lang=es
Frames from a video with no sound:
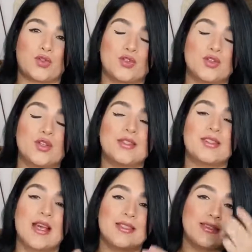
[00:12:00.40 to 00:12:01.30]
Yo soy
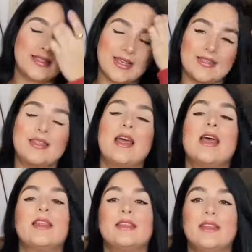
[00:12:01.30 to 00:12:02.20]
size 6
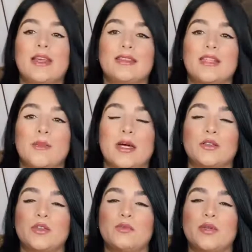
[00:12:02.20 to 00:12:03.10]
de
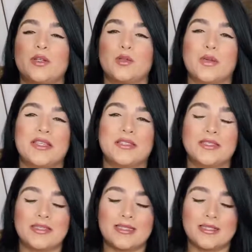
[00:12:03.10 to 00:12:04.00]
zapatos, pero pedí
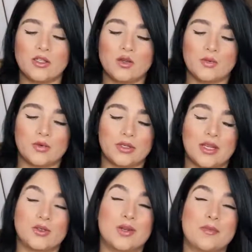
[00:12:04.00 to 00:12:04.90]
35
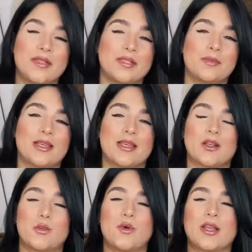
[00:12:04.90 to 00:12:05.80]
porque algunas veces me
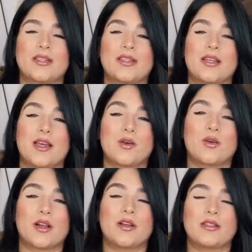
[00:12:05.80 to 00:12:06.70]
como que tienden a
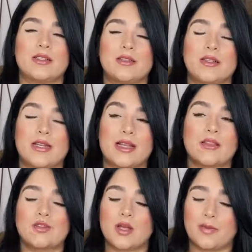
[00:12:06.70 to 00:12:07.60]
correr eh,
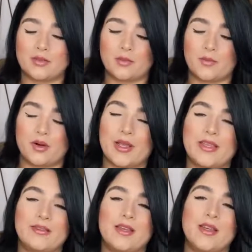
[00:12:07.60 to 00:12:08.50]
grandes los zapatos, pero
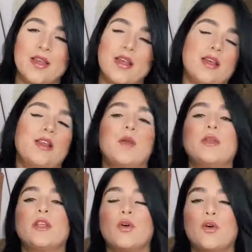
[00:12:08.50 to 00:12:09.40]
este
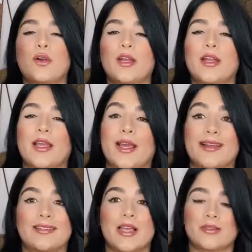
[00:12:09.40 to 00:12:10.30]
realmente corre
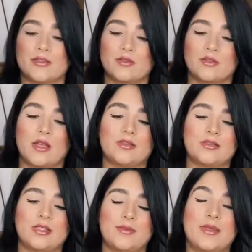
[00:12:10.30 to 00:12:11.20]
al 6. O sea,
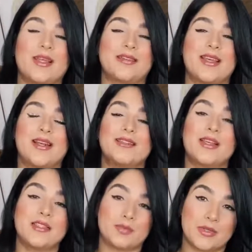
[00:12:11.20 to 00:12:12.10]
si, si eres
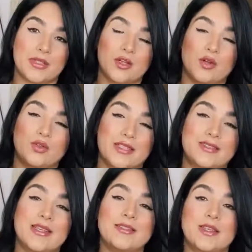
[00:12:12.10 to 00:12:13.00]
6, pídelo
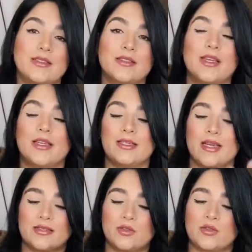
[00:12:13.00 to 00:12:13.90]
36
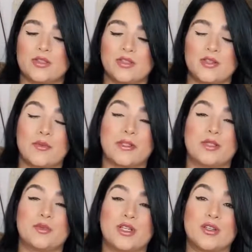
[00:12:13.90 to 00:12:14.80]
y así
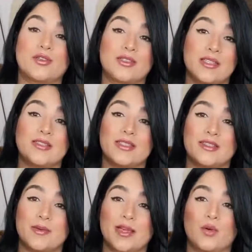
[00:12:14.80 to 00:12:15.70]
sucesivamente, porque yo soy 6 y
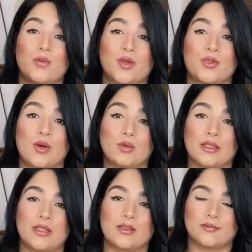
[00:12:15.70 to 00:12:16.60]
sí me quedo un poquito ajustada.